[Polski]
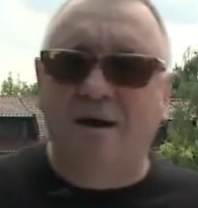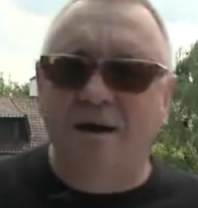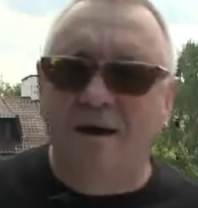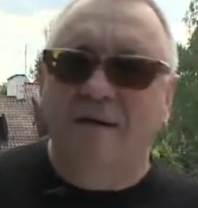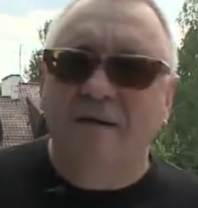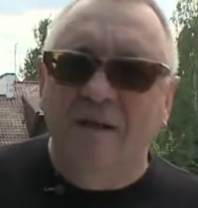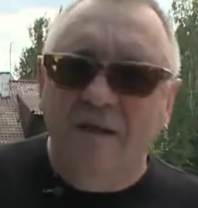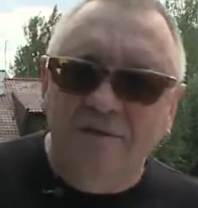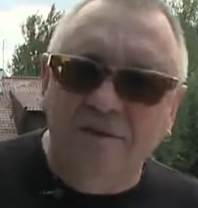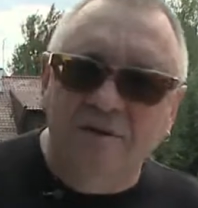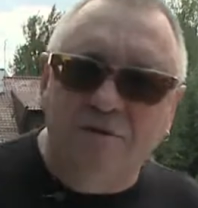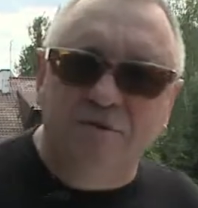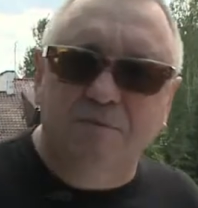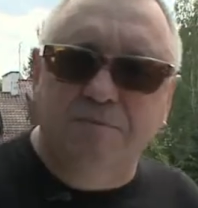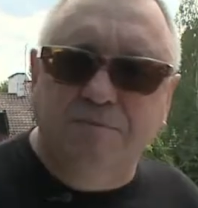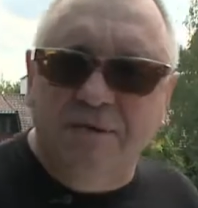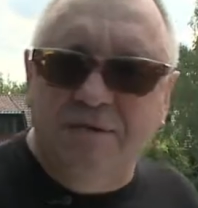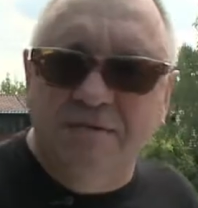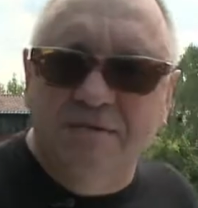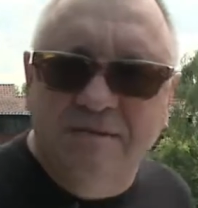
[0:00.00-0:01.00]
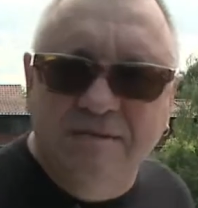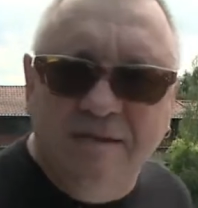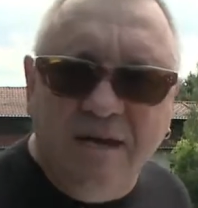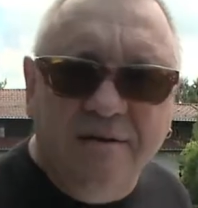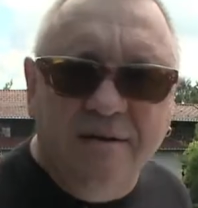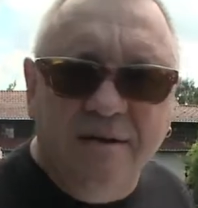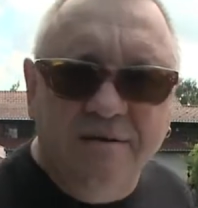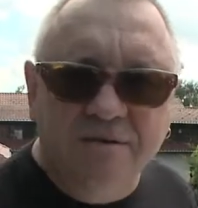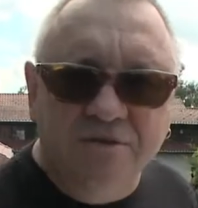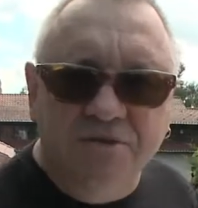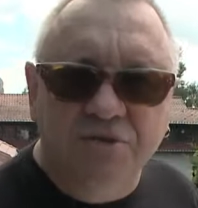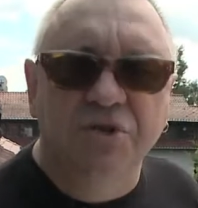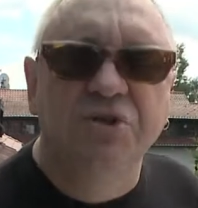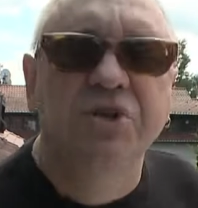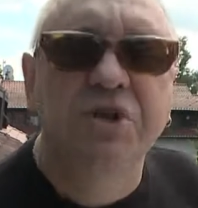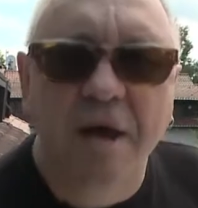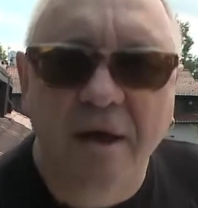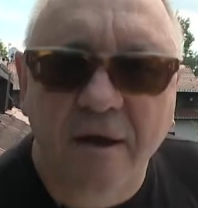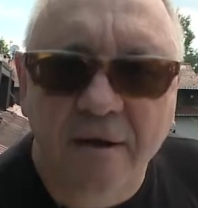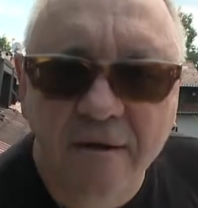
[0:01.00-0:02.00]
ha tylko sprzęt zagraniczny.
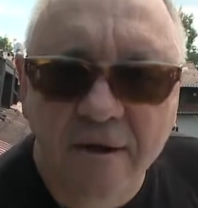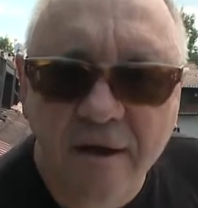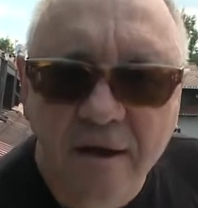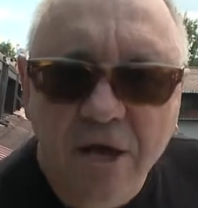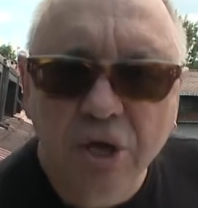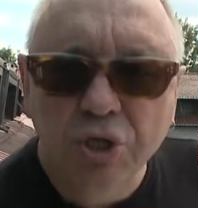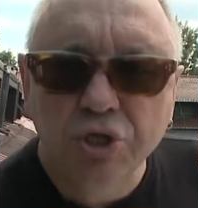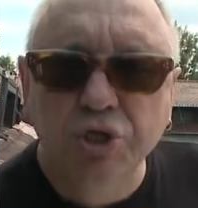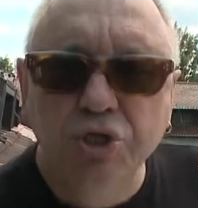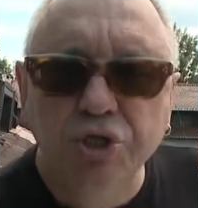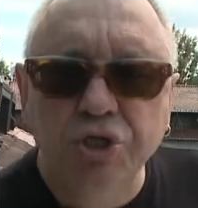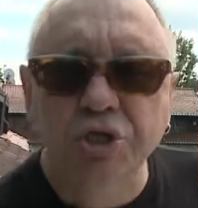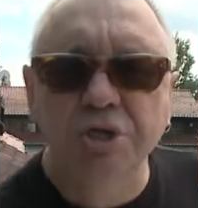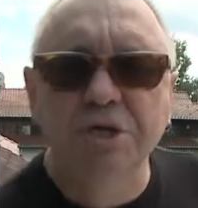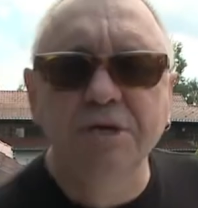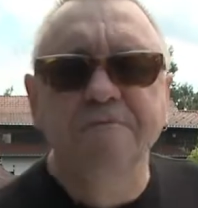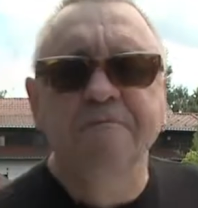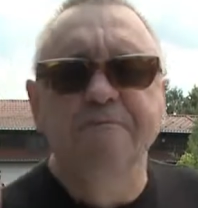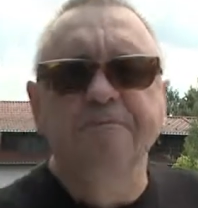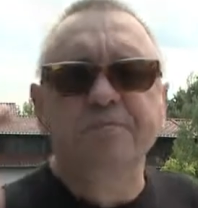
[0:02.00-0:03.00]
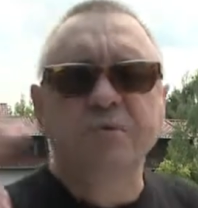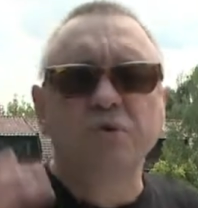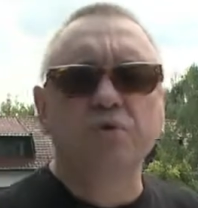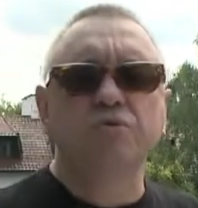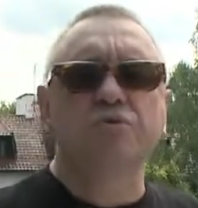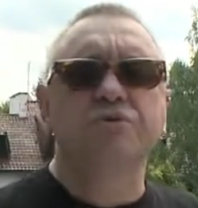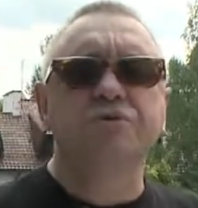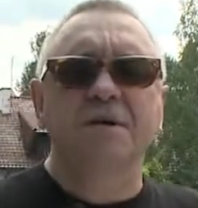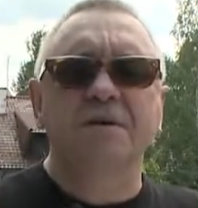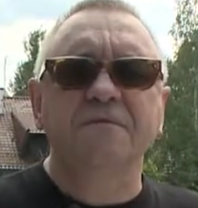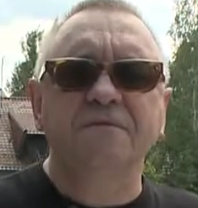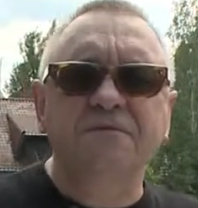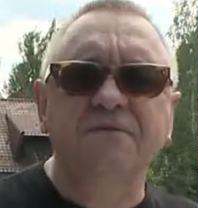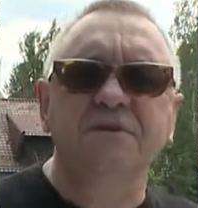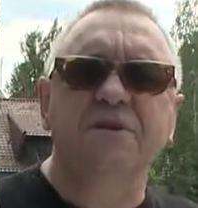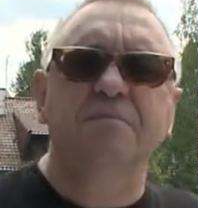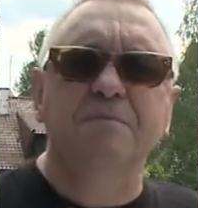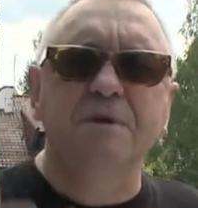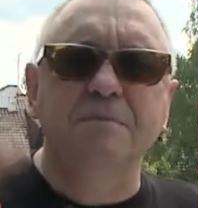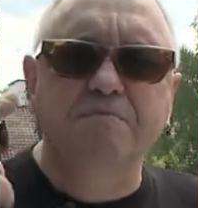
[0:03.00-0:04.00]
Nie. Trzy duże
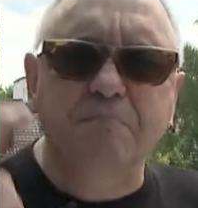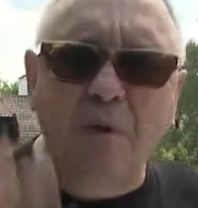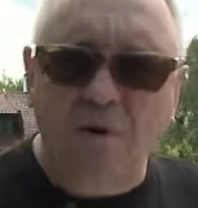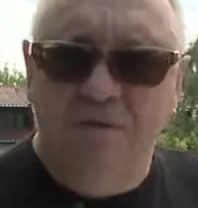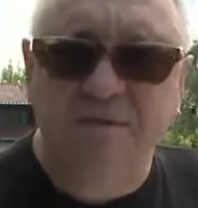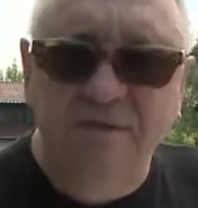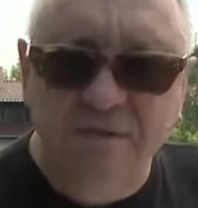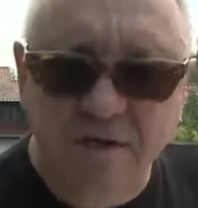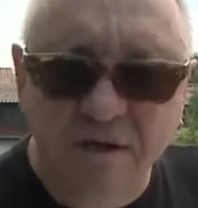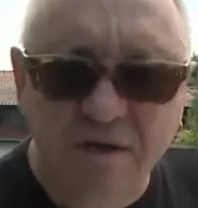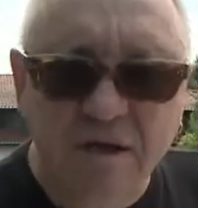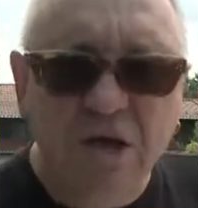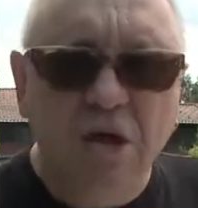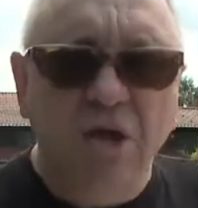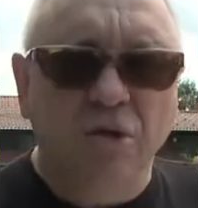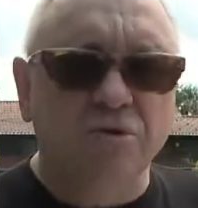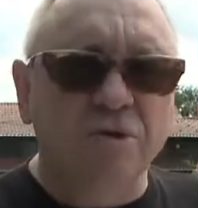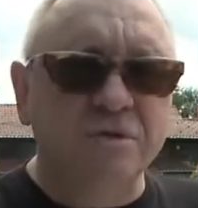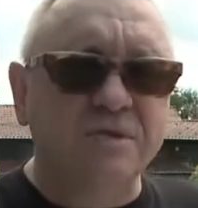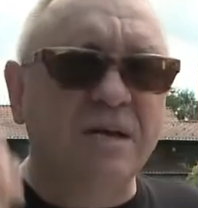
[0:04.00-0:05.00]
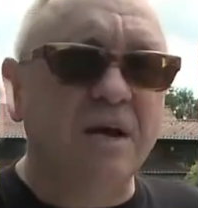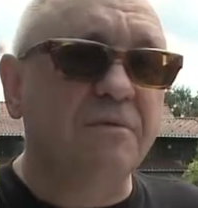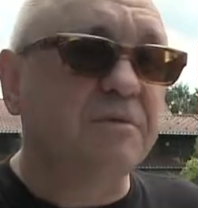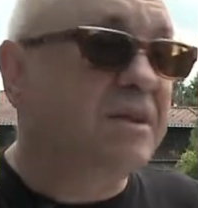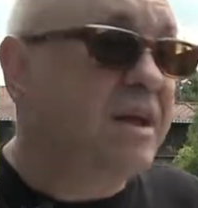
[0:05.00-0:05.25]
firmy polskie dostały